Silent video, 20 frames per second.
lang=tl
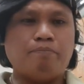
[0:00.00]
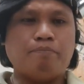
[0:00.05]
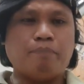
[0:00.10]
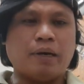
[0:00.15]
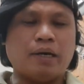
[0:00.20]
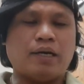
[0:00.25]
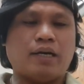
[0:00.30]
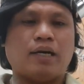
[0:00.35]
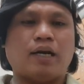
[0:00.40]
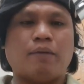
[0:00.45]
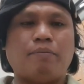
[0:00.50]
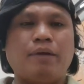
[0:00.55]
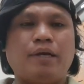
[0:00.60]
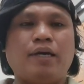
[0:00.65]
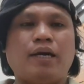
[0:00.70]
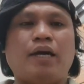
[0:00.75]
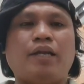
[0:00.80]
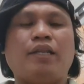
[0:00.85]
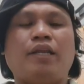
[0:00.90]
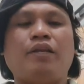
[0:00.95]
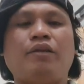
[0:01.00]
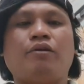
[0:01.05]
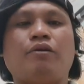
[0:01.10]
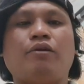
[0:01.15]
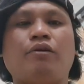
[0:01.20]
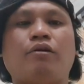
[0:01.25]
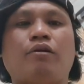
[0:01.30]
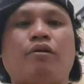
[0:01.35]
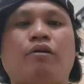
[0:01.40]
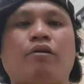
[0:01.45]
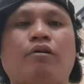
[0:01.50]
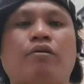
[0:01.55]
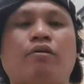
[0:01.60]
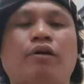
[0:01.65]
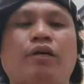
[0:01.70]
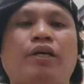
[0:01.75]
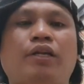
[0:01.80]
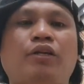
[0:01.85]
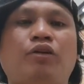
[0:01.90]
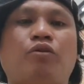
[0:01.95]
pagkabigay ninyo
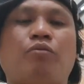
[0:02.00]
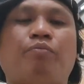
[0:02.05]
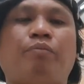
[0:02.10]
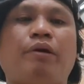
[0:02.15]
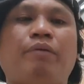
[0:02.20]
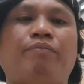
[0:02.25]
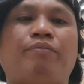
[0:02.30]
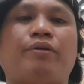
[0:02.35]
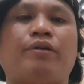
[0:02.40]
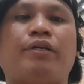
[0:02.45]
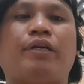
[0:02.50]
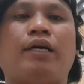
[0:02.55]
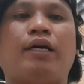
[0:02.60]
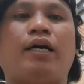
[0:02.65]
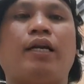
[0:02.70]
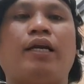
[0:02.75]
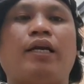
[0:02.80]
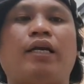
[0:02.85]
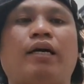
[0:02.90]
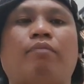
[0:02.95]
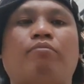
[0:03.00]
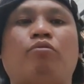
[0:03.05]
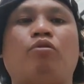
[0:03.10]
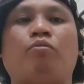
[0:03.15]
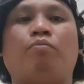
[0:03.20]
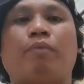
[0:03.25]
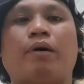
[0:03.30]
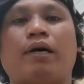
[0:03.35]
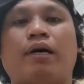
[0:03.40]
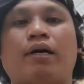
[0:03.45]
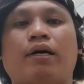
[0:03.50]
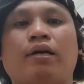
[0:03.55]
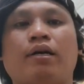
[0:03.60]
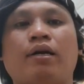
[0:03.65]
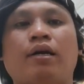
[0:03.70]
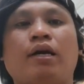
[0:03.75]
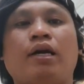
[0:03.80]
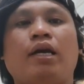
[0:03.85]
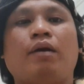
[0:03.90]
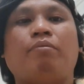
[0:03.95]
noong inyong paper na galing ng MOPA,
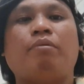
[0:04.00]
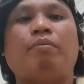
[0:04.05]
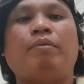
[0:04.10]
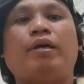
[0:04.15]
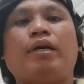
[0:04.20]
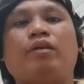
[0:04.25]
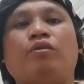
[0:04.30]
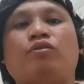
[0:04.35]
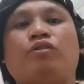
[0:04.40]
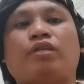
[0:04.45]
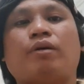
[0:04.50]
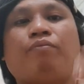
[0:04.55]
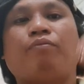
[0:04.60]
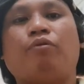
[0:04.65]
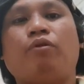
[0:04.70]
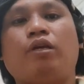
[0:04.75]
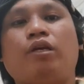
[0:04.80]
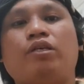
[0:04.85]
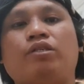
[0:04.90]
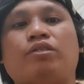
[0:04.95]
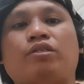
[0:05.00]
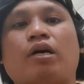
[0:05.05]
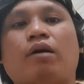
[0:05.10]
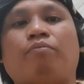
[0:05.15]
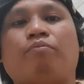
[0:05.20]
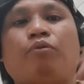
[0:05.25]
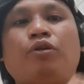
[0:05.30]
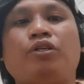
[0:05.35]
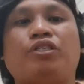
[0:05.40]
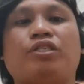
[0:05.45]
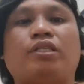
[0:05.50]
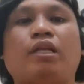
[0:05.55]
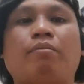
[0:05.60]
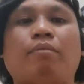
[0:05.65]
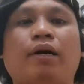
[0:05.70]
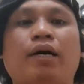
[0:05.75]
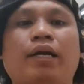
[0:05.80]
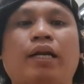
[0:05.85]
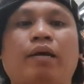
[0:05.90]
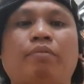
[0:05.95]
bibigay nyo sa pulis. Ang pulis
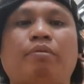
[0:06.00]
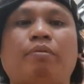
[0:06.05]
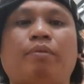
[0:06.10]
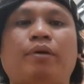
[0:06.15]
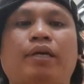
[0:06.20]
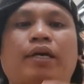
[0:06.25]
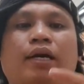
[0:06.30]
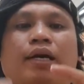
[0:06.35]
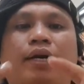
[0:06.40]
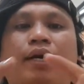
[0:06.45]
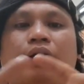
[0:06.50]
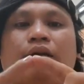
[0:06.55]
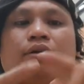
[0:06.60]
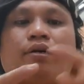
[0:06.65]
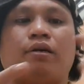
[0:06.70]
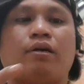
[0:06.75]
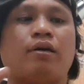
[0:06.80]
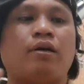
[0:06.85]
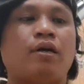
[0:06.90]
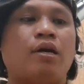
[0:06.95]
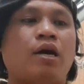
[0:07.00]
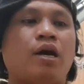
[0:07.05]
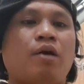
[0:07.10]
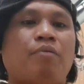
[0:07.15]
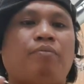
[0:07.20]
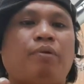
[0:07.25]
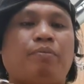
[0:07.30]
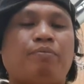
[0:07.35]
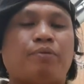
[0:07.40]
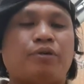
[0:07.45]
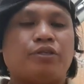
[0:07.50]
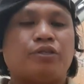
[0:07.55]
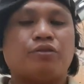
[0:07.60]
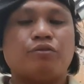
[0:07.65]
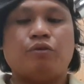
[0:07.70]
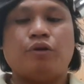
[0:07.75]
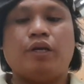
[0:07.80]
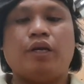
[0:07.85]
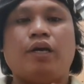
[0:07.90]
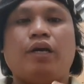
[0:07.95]
naman ay bibigyan kayo ng
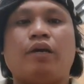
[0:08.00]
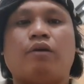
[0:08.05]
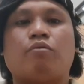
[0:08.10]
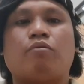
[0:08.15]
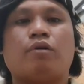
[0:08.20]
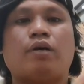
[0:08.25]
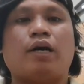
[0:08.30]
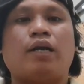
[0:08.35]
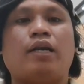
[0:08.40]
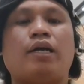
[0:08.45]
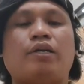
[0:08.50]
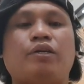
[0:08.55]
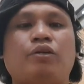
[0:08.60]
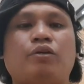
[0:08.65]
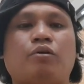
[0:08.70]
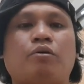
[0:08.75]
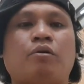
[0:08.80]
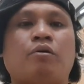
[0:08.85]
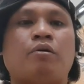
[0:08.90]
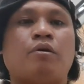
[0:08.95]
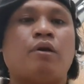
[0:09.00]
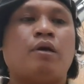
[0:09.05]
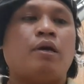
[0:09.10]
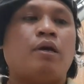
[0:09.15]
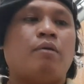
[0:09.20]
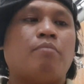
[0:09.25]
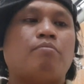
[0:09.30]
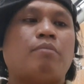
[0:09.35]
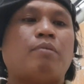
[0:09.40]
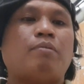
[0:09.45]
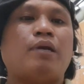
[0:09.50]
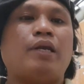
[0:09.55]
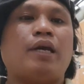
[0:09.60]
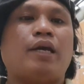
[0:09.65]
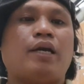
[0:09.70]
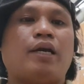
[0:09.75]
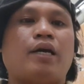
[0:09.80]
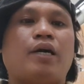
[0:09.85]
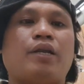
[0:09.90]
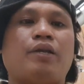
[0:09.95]
papers uli kung kailan nyo
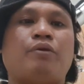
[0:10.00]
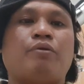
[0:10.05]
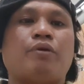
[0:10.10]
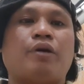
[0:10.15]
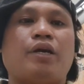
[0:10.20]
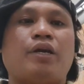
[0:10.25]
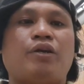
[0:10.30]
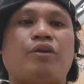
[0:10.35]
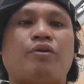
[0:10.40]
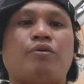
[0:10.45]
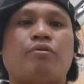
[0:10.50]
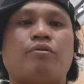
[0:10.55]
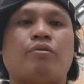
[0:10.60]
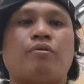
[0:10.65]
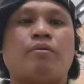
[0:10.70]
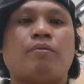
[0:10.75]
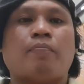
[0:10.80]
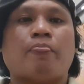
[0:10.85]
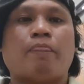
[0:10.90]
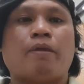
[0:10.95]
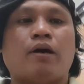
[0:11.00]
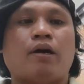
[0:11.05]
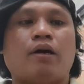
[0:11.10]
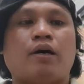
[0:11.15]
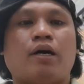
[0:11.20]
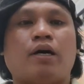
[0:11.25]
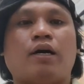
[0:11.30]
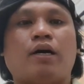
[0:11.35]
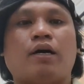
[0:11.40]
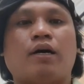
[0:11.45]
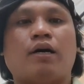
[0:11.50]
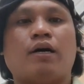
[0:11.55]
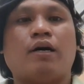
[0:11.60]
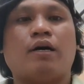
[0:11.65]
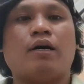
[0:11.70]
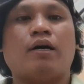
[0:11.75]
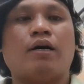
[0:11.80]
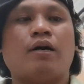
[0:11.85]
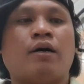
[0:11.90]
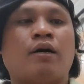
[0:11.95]
babalikan yung inyong
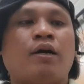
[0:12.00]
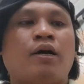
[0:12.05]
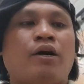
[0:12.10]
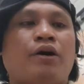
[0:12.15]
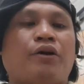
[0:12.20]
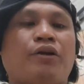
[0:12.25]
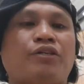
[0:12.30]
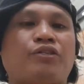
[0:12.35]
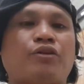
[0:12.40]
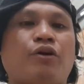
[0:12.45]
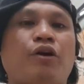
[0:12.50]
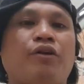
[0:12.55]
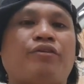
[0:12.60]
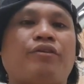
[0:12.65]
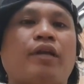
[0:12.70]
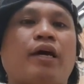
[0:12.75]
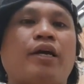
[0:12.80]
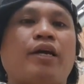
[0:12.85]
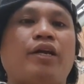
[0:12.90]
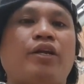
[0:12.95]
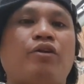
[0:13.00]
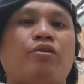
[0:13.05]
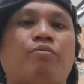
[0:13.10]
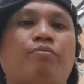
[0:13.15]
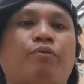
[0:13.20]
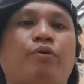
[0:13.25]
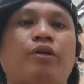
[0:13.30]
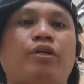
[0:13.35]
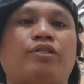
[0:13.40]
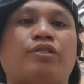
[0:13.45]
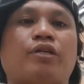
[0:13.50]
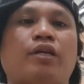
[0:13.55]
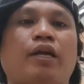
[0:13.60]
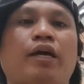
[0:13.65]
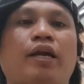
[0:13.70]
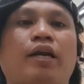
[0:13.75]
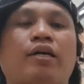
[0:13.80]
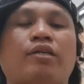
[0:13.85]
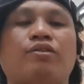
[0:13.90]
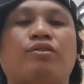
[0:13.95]
uh, result ng inyong police
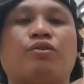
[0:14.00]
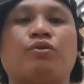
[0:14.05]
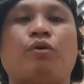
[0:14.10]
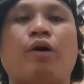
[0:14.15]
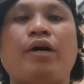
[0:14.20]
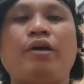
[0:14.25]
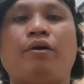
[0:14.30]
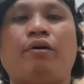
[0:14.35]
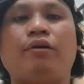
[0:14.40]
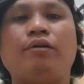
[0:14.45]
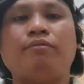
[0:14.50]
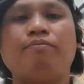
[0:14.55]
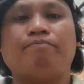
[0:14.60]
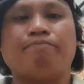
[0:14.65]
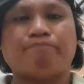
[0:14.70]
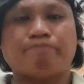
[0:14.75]
clearance. So ngayon,